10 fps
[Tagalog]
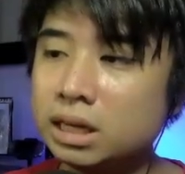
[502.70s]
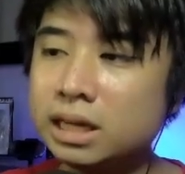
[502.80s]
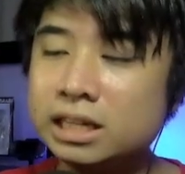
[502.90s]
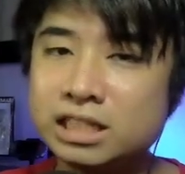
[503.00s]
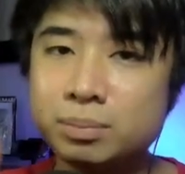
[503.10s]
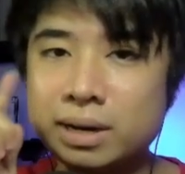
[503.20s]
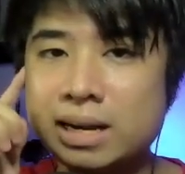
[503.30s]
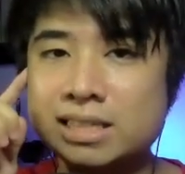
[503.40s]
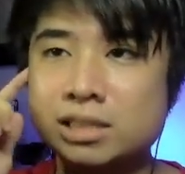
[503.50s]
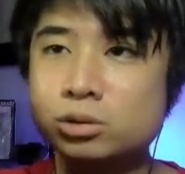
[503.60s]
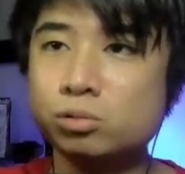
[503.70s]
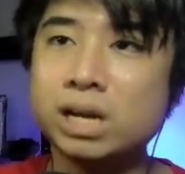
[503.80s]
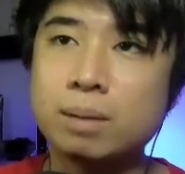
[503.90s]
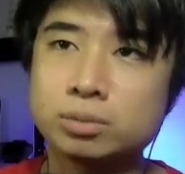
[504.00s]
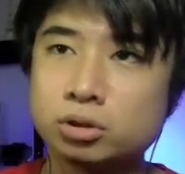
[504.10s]
isip ay nasa
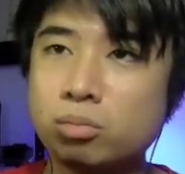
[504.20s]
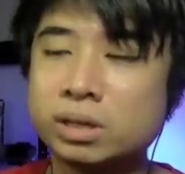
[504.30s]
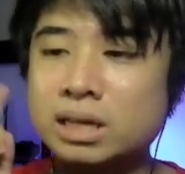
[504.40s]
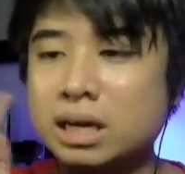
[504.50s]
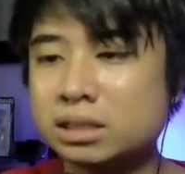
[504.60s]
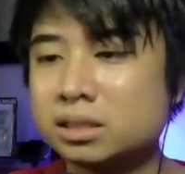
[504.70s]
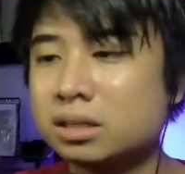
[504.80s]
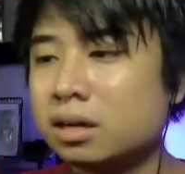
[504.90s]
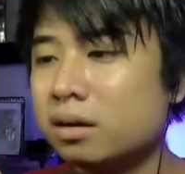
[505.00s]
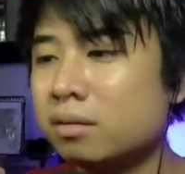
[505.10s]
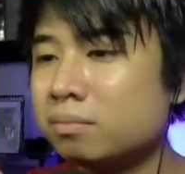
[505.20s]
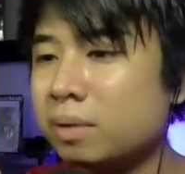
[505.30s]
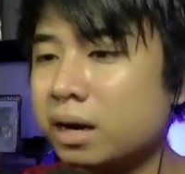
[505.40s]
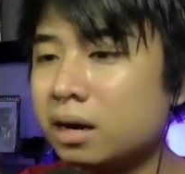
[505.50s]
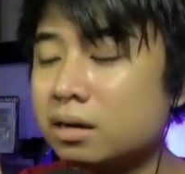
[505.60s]
ulap. So mataas.
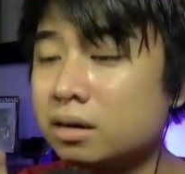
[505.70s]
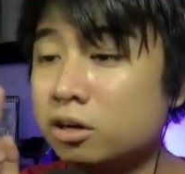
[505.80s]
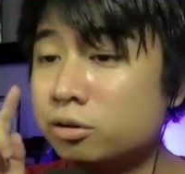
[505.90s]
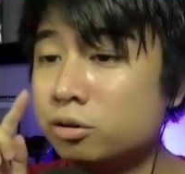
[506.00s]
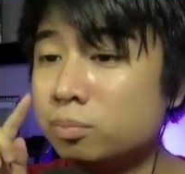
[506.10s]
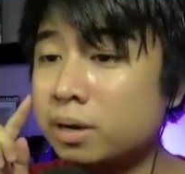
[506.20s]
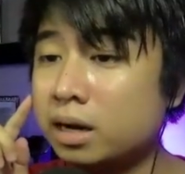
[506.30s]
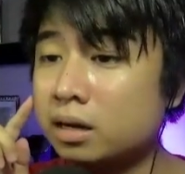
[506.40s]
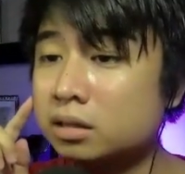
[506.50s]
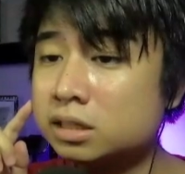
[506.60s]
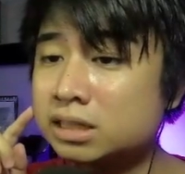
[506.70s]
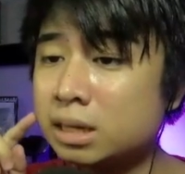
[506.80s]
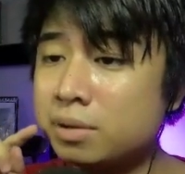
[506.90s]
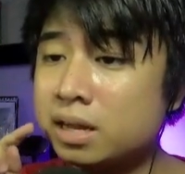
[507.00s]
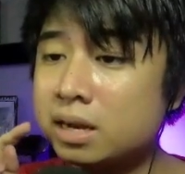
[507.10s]
Parang ano no, parang
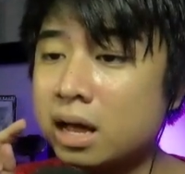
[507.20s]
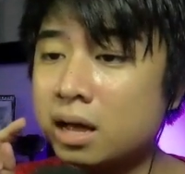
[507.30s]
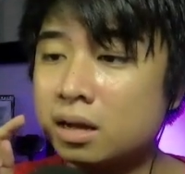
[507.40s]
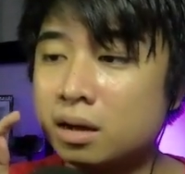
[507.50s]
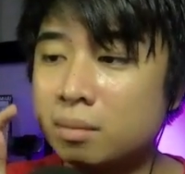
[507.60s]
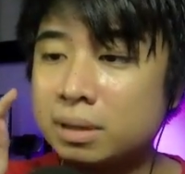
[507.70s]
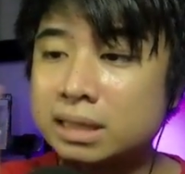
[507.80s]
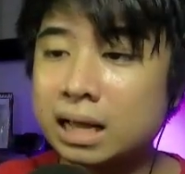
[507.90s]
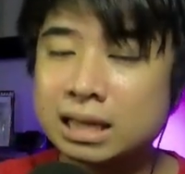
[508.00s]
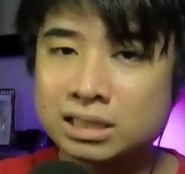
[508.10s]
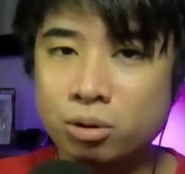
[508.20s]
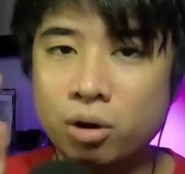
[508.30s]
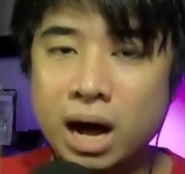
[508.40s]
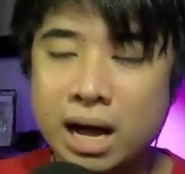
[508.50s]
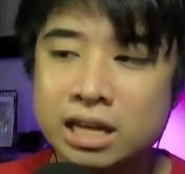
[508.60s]
sinasabi niya na mataas o
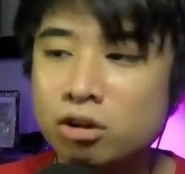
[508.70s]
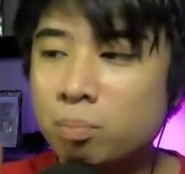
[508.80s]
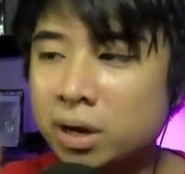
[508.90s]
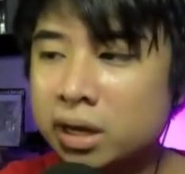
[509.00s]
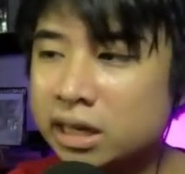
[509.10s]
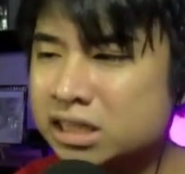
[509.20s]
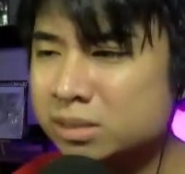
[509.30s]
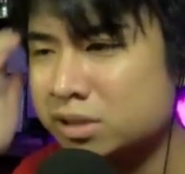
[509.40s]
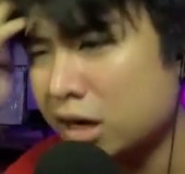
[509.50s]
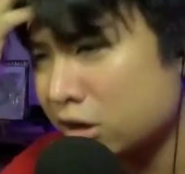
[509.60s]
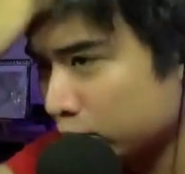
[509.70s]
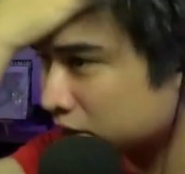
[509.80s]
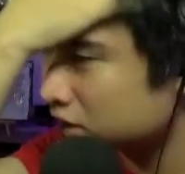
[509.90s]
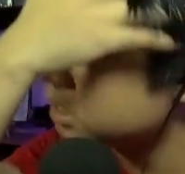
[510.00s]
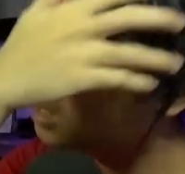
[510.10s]
high yung pag-iisip niya.
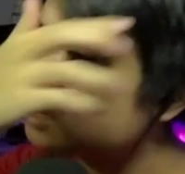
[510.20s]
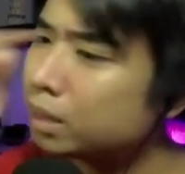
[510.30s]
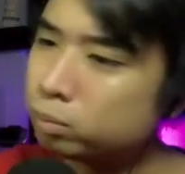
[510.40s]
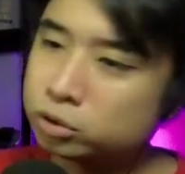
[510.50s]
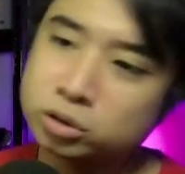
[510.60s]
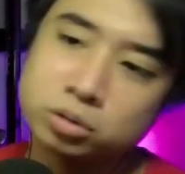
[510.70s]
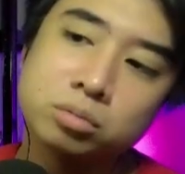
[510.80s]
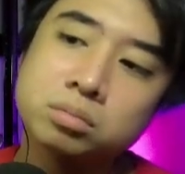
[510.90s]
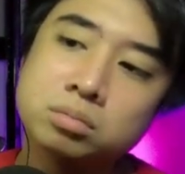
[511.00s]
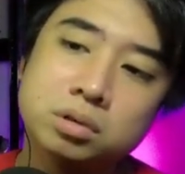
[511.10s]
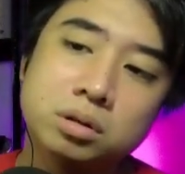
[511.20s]
Lupit. Tapos kung